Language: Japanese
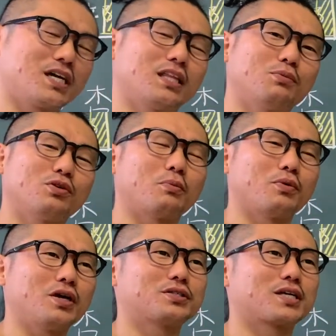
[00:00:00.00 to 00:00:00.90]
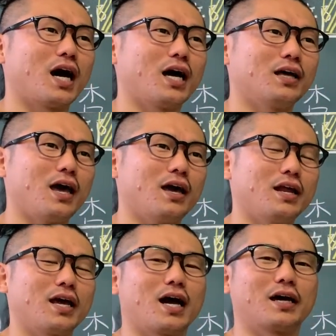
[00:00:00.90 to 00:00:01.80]
なものでもいくつか、
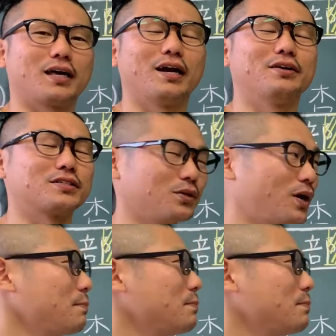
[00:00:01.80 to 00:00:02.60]
えー、例が挙げられるんですけど、あんま